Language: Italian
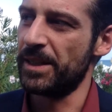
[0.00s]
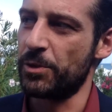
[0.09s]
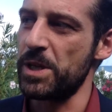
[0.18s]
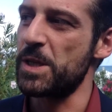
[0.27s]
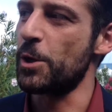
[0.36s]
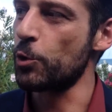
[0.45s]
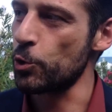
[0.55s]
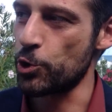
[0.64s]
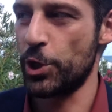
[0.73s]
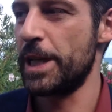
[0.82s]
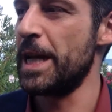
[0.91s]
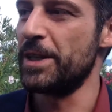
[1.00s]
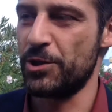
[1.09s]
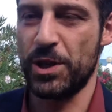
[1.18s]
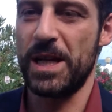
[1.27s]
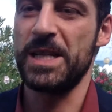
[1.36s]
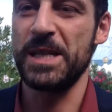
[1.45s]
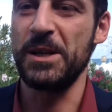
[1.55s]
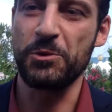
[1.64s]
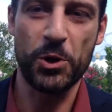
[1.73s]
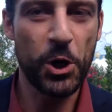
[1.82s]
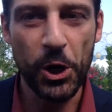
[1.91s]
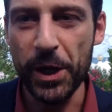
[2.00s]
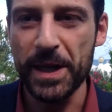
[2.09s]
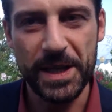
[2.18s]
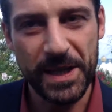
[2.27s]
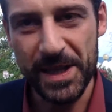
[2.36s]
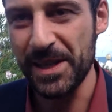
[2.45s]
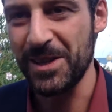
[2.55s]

ne dovreste conoscere tanti, c'era Alessandro Roia,